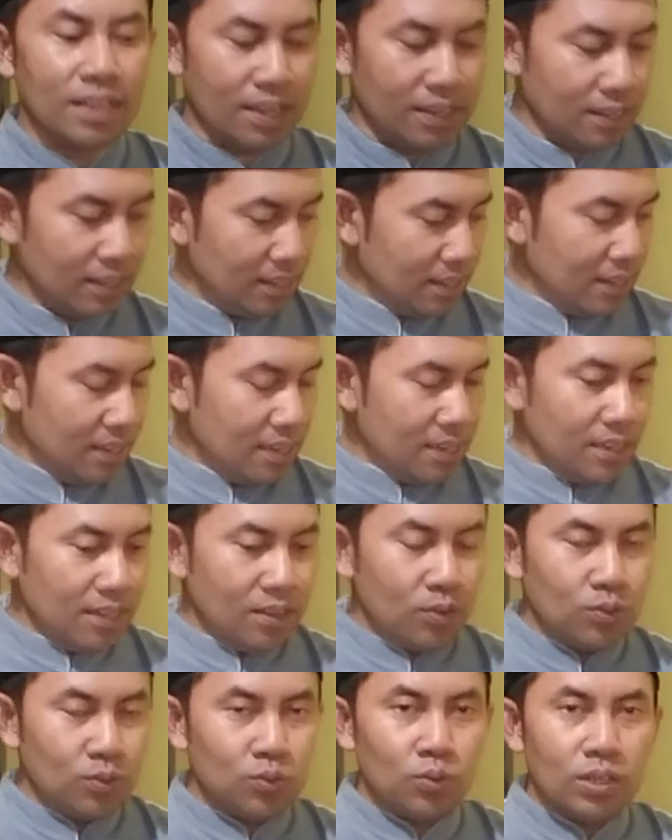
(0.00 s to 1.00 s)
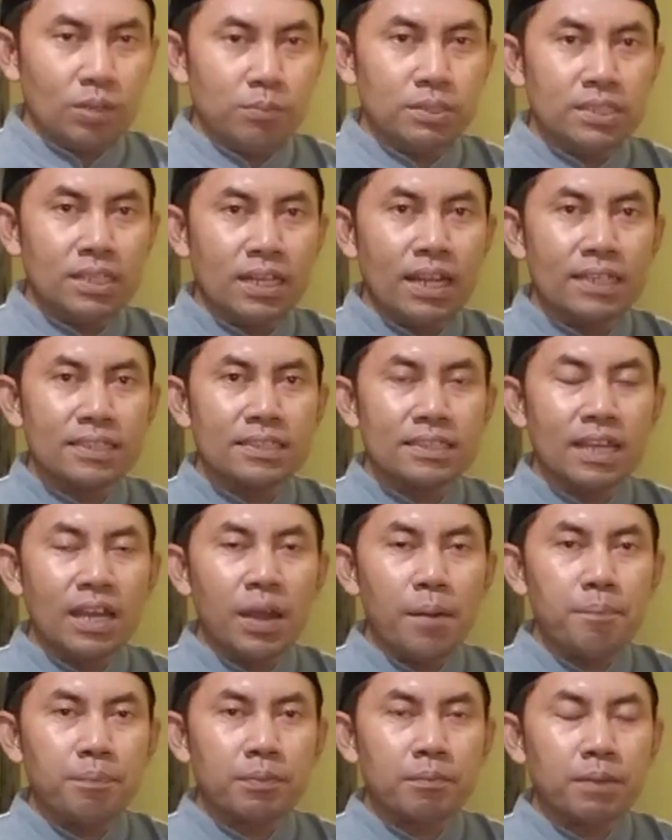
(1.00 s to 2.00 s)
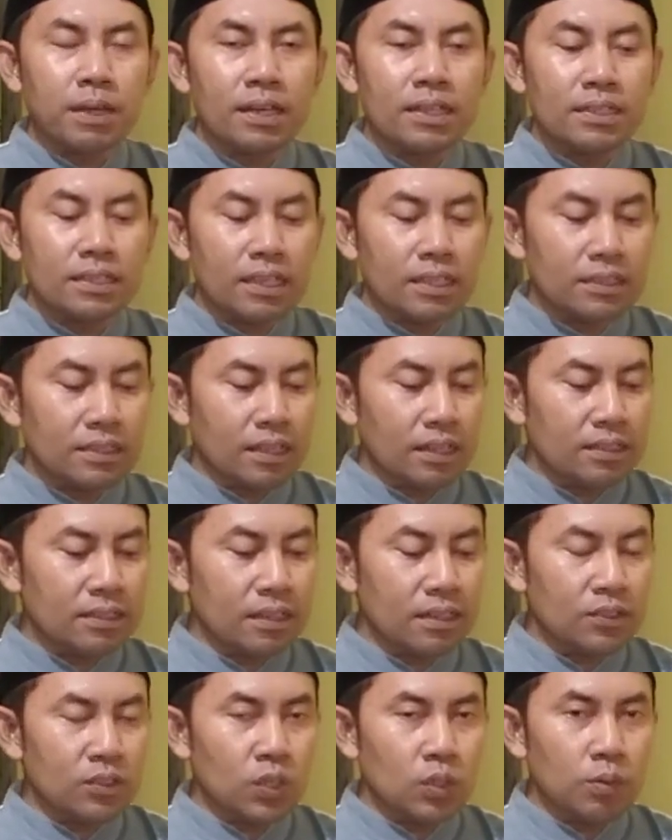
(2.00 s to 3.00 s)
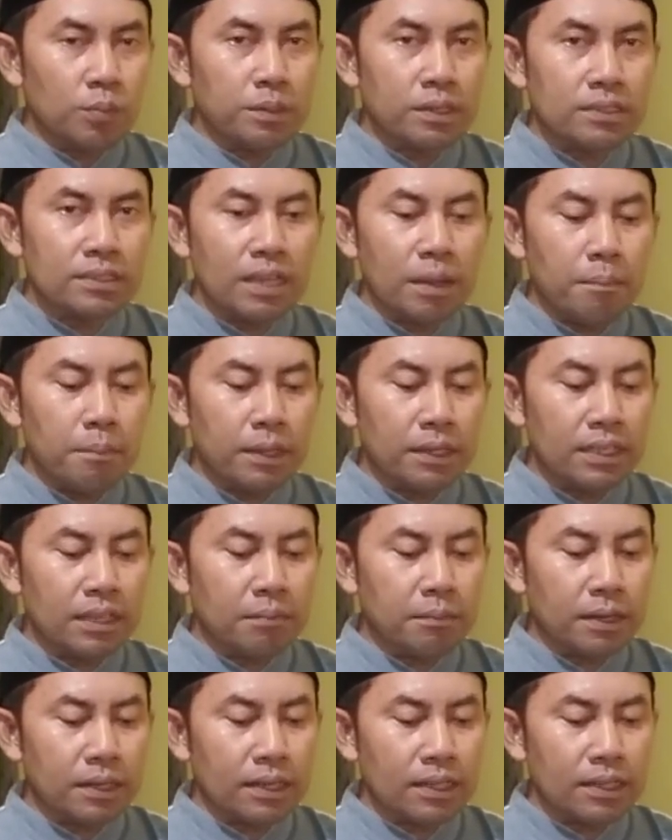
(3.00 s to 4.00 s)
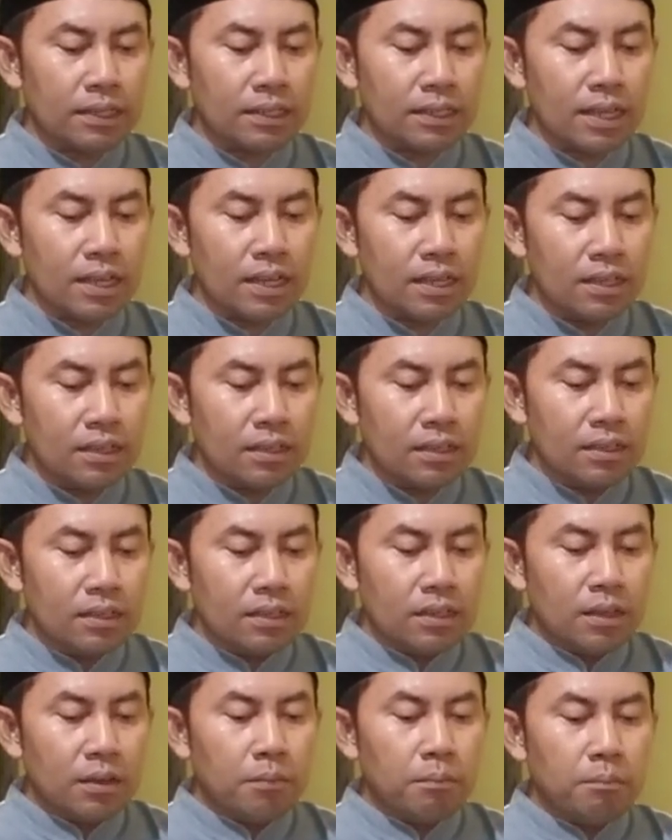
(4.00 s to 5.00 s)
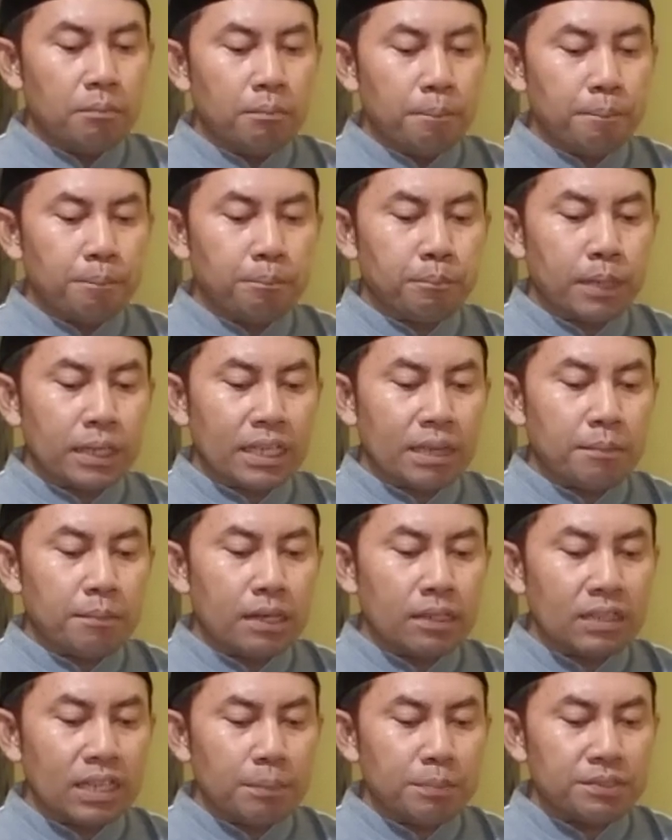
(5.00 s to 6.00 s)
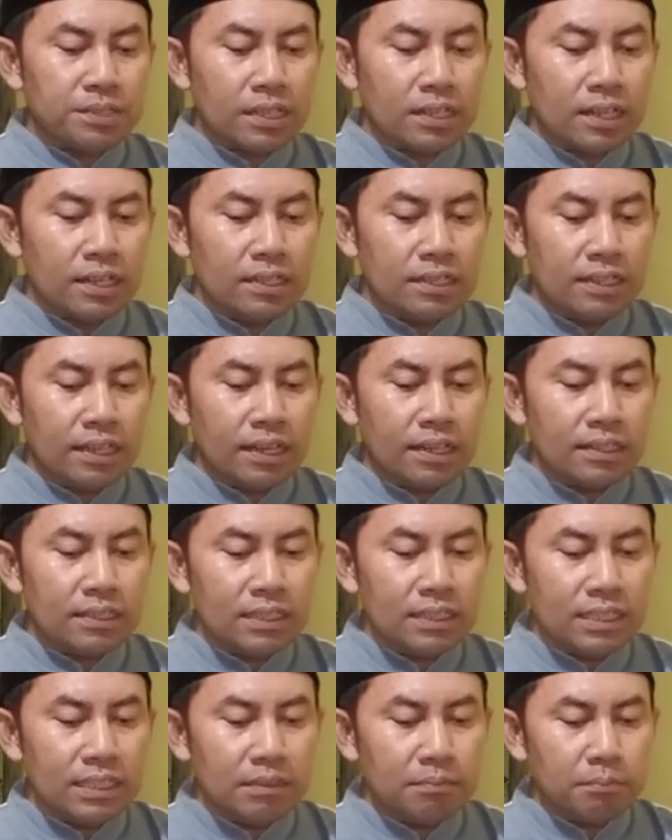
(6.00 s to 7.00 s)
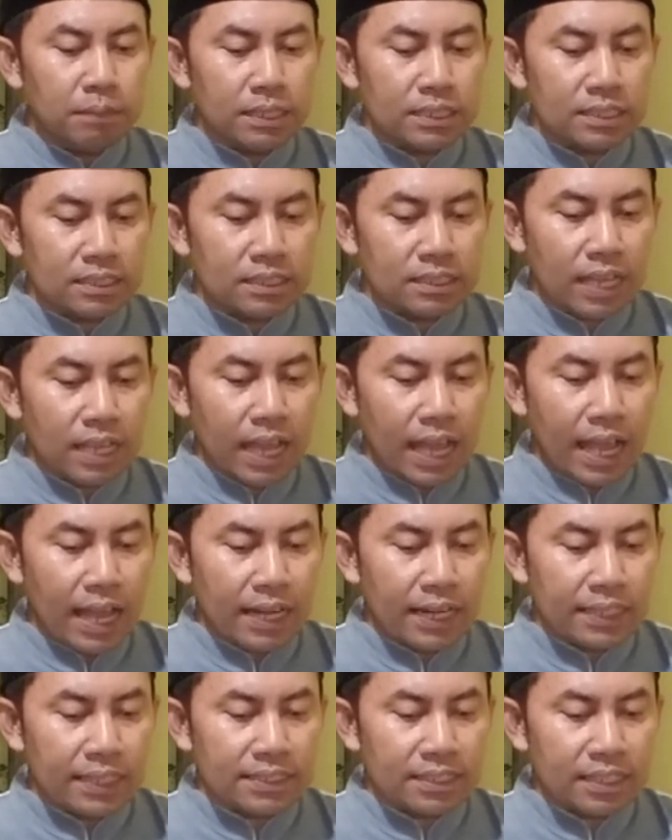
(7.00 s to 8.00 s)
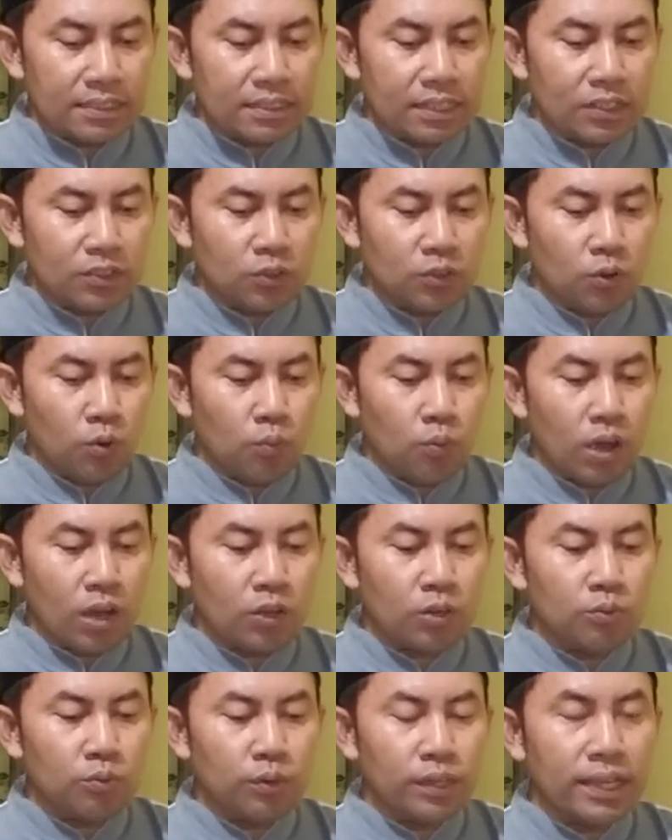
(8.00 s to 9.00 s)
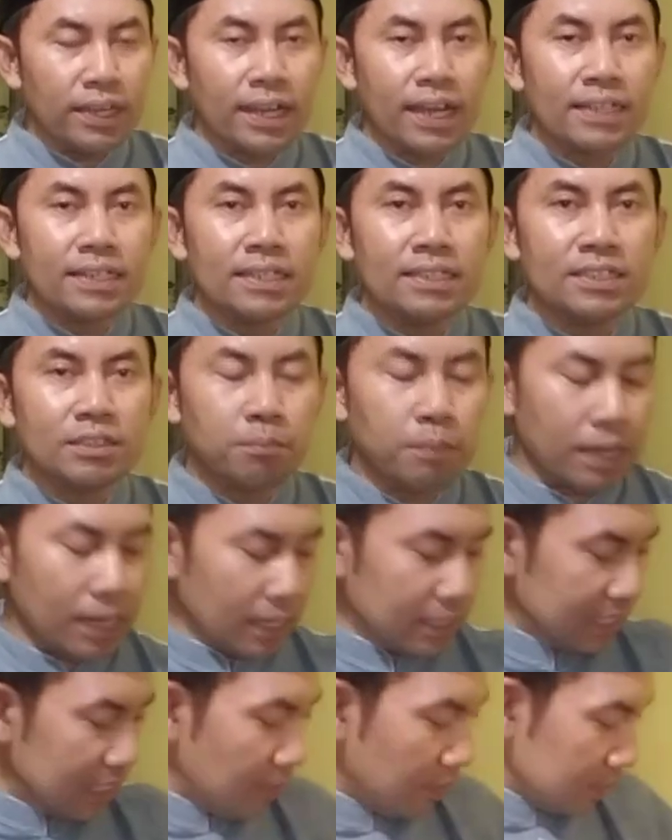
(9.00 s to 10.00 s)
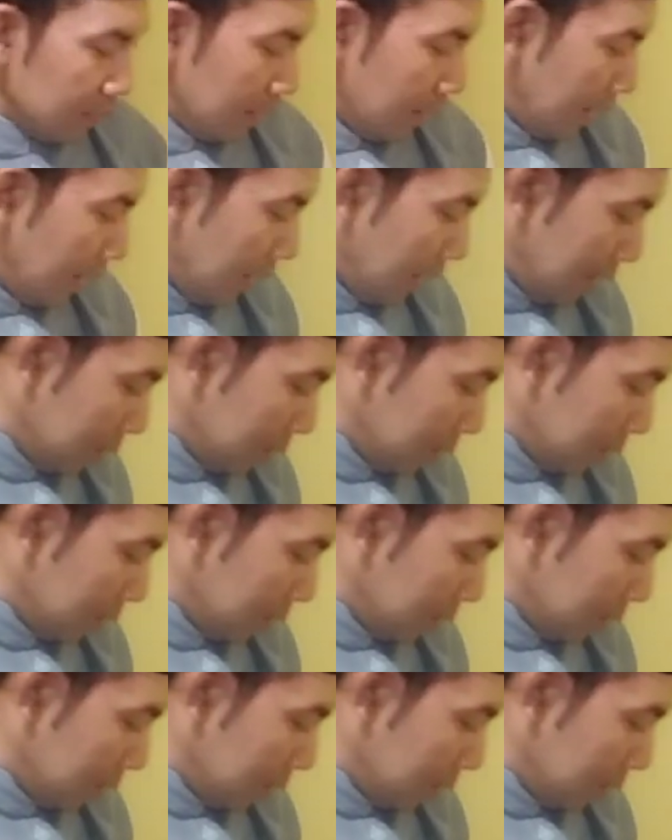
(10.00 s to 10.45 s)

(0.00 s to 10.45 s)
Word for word: tang untuk lebih jelasnya mari kita lihat dulu pemirsa bagaimanakah bagaimanakah pesanan dari Mas Alexandrico Waruwu yang ada di Semarang Jawa Tengah